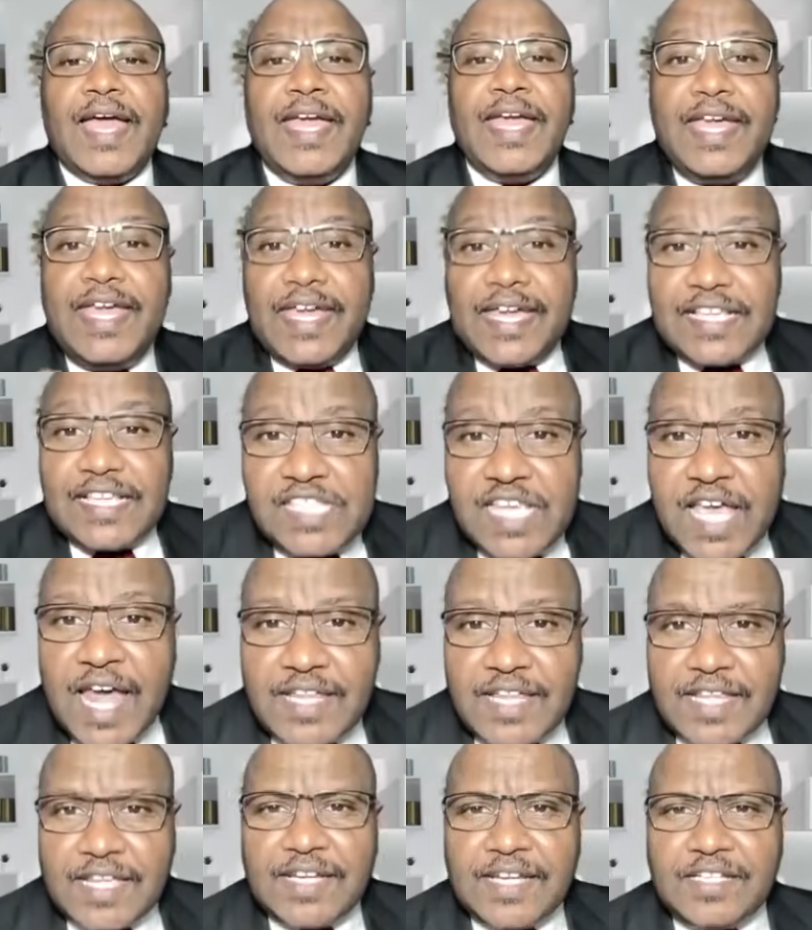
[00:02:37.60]
هي
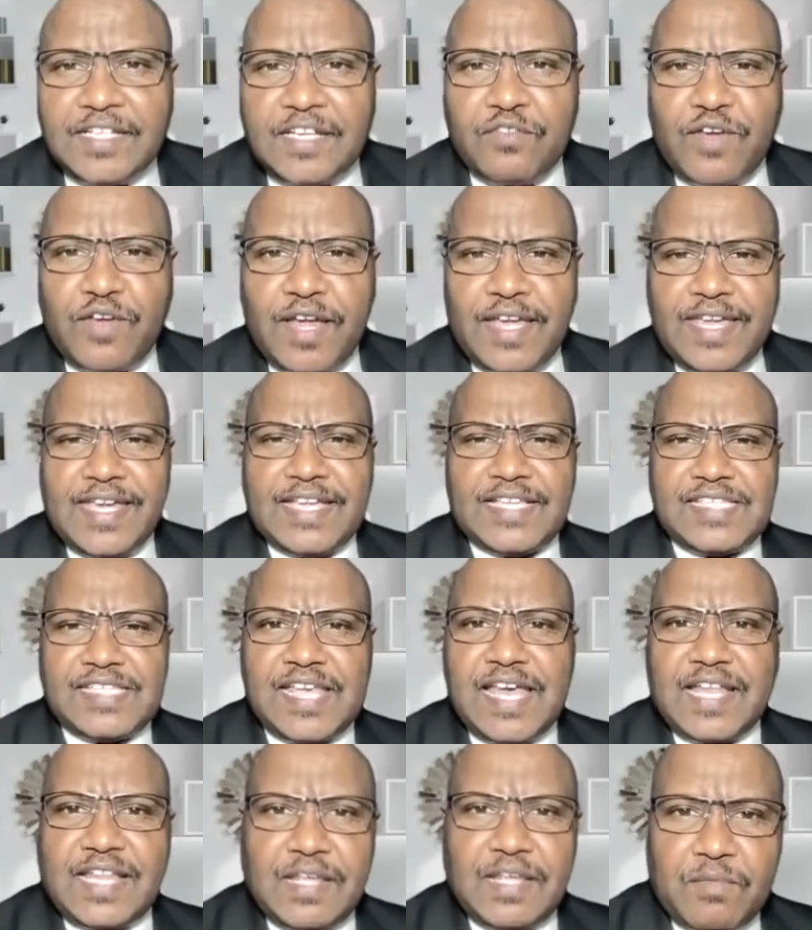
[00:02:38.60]
ذات الاتفاقية
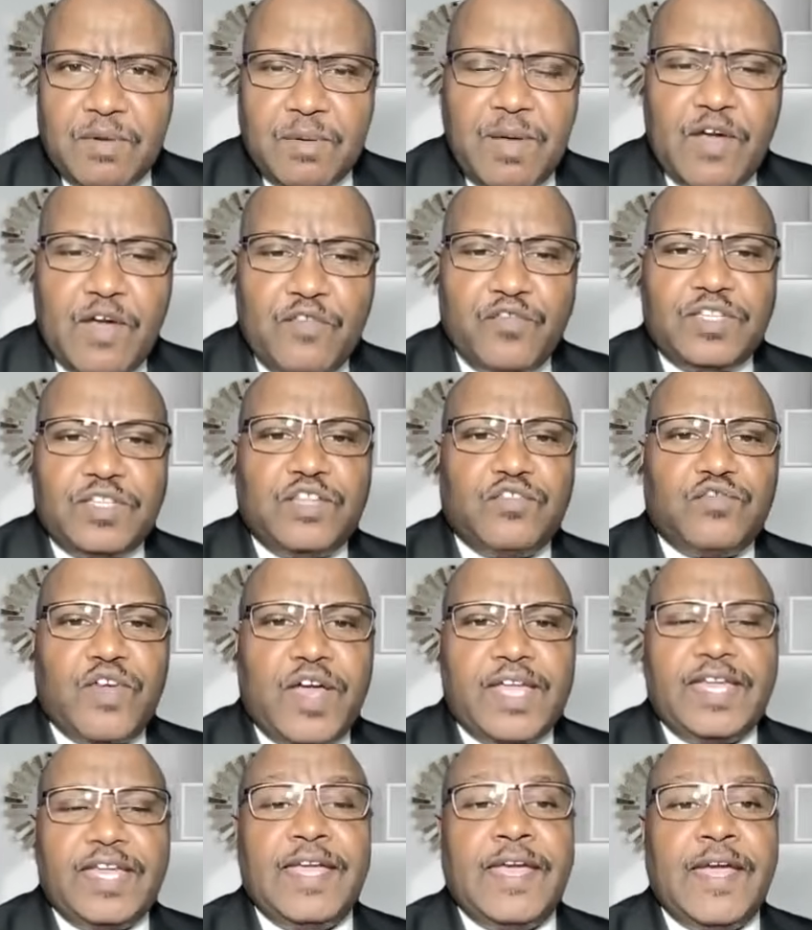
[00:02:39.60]
ذاتها ما, ما في
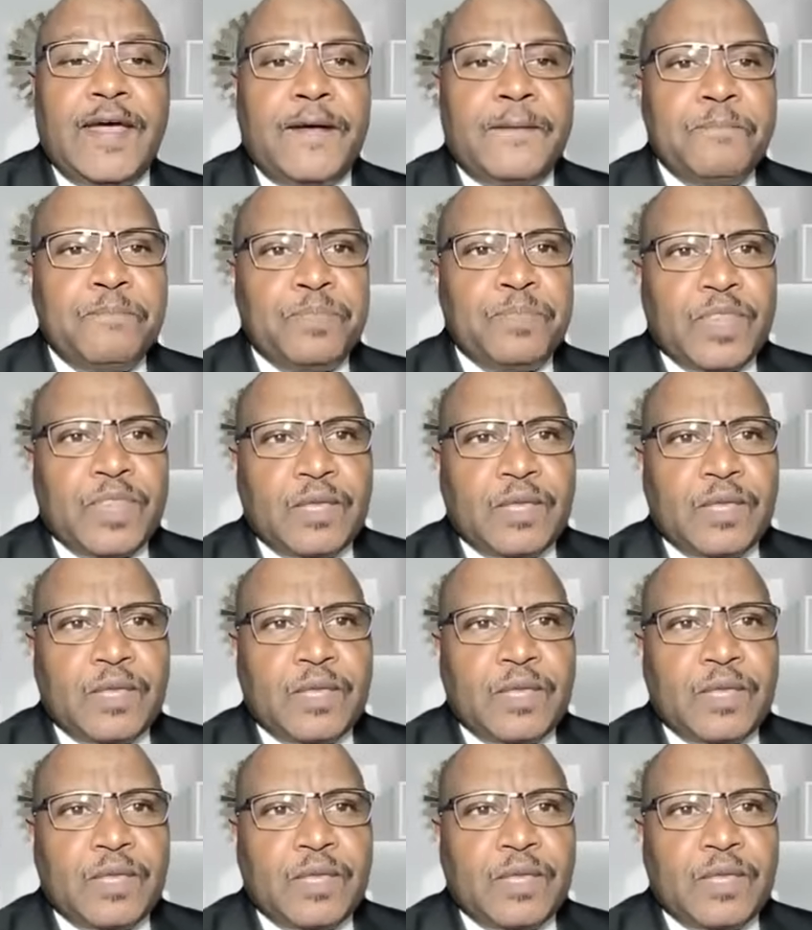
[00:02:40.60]
اتفاقية